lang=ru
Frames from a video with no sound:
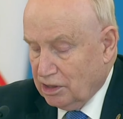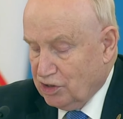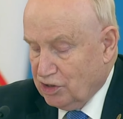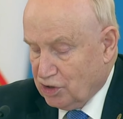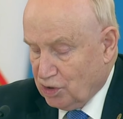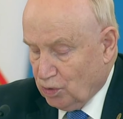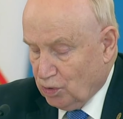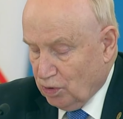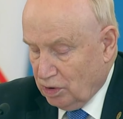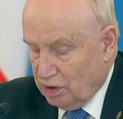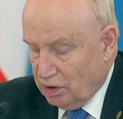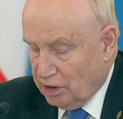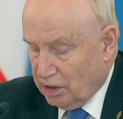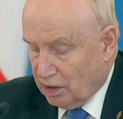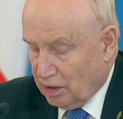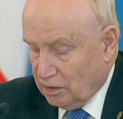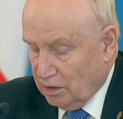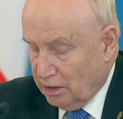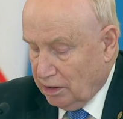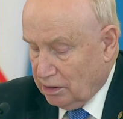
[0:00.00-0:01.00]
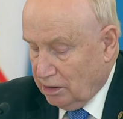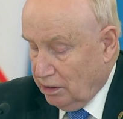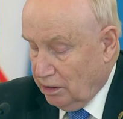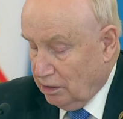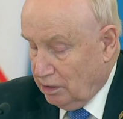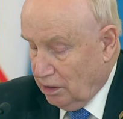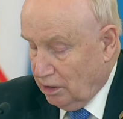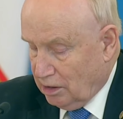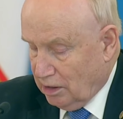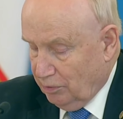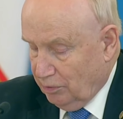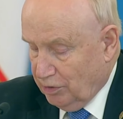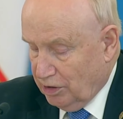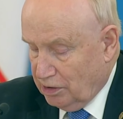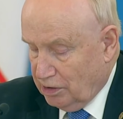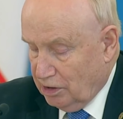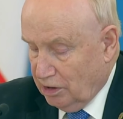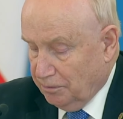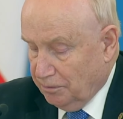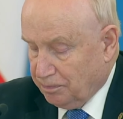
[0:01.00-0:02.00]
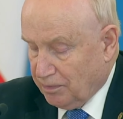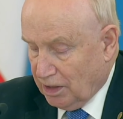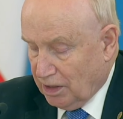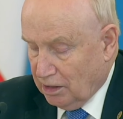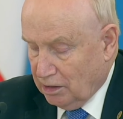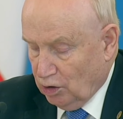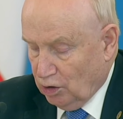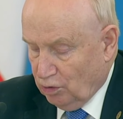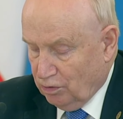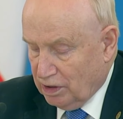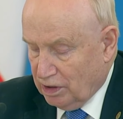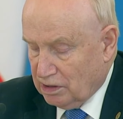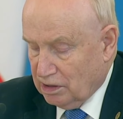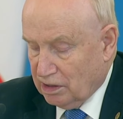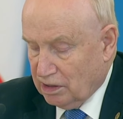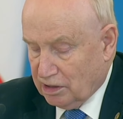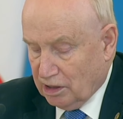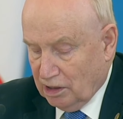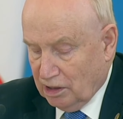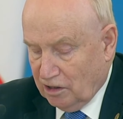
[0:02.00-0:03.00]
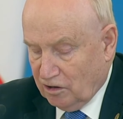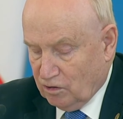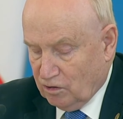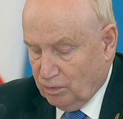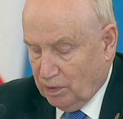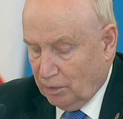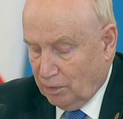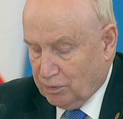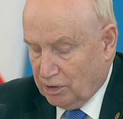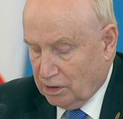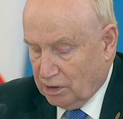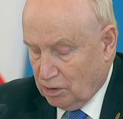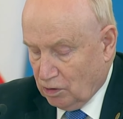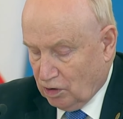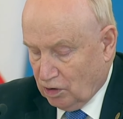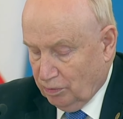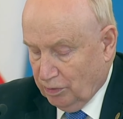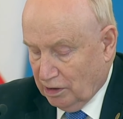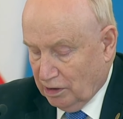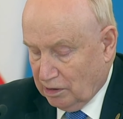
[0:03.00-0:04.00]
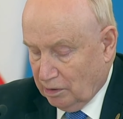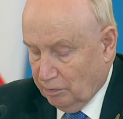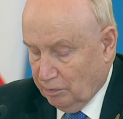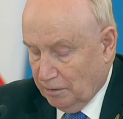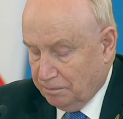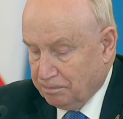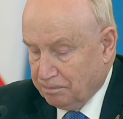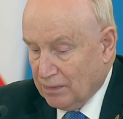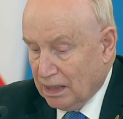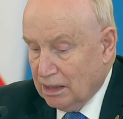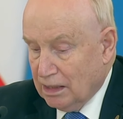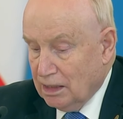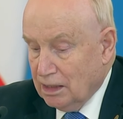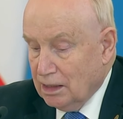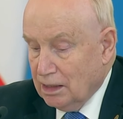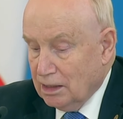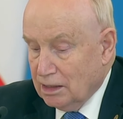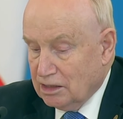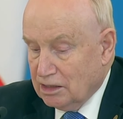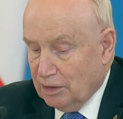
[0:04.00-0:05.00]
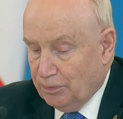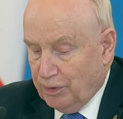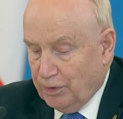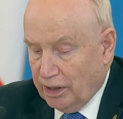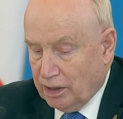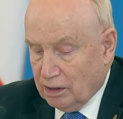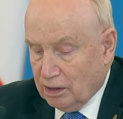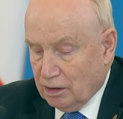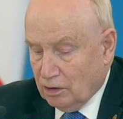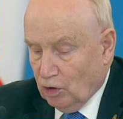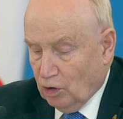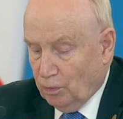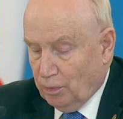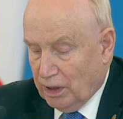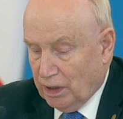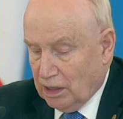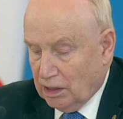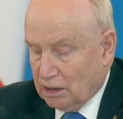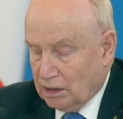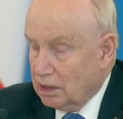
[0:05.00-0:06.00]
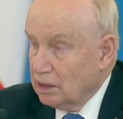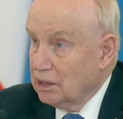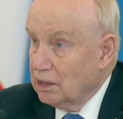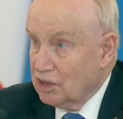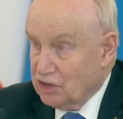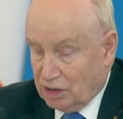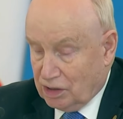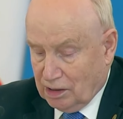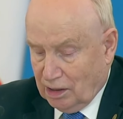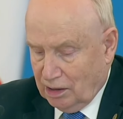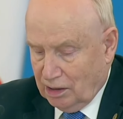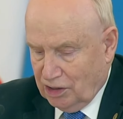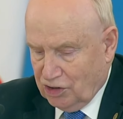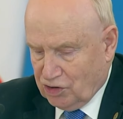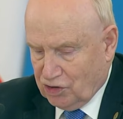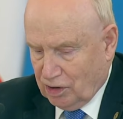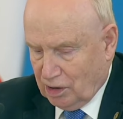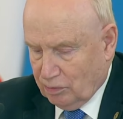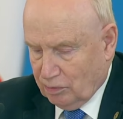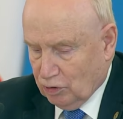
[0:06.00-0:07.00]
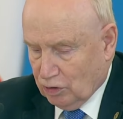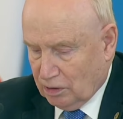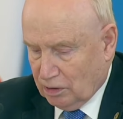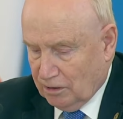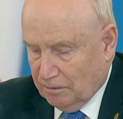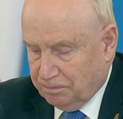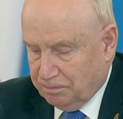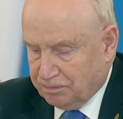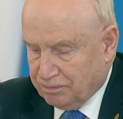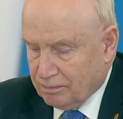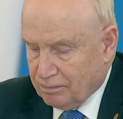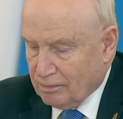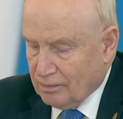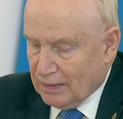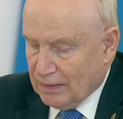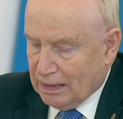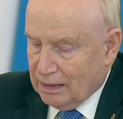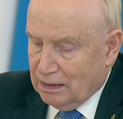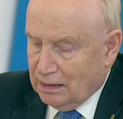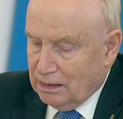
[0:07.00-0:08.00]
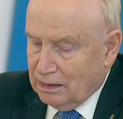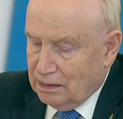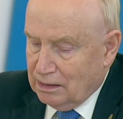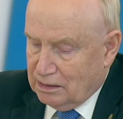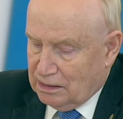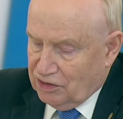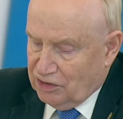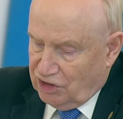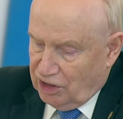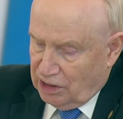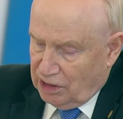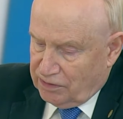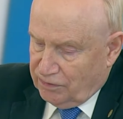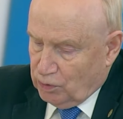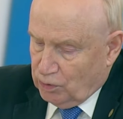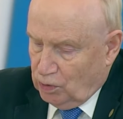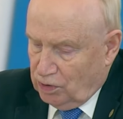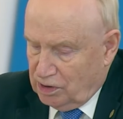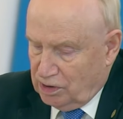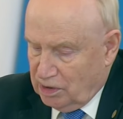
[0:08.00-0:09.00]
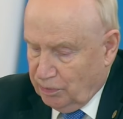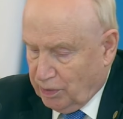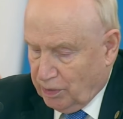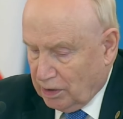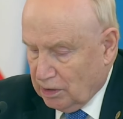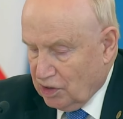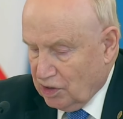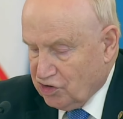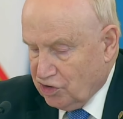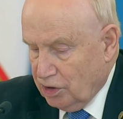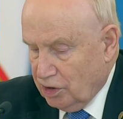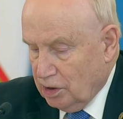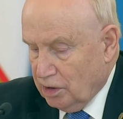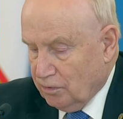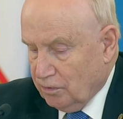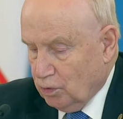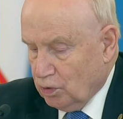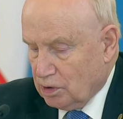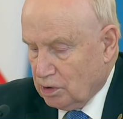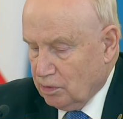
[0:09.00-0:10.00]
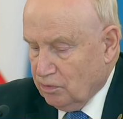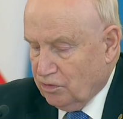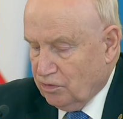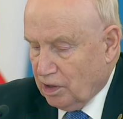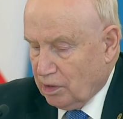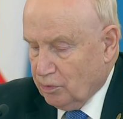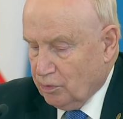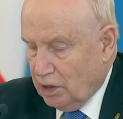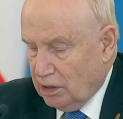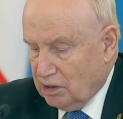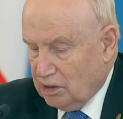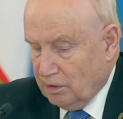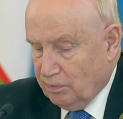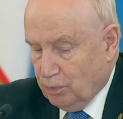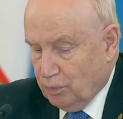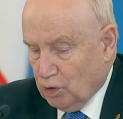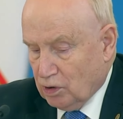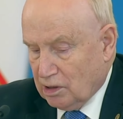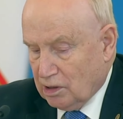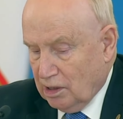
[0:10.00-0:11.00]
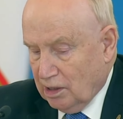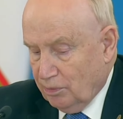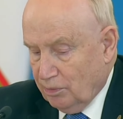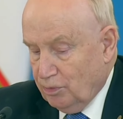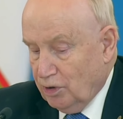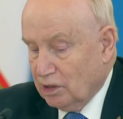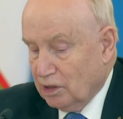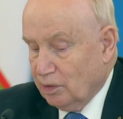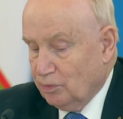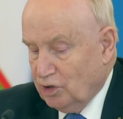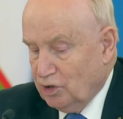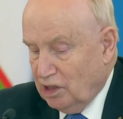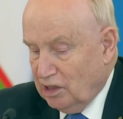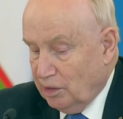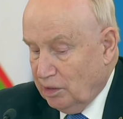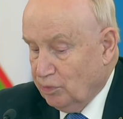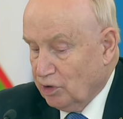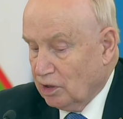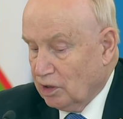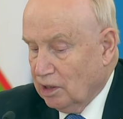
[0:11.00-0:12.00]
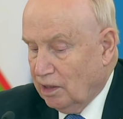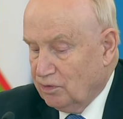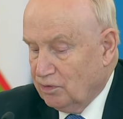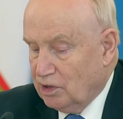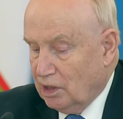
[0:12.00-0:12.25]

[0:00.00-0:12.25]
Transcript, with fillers: ежегодный доклад этой комиссии. Она у вас на столах в папке с документами. Теперь о порядке нашей дальнейшей работы. Сейчас вносится предложение в узком формате после обмена мнениями глав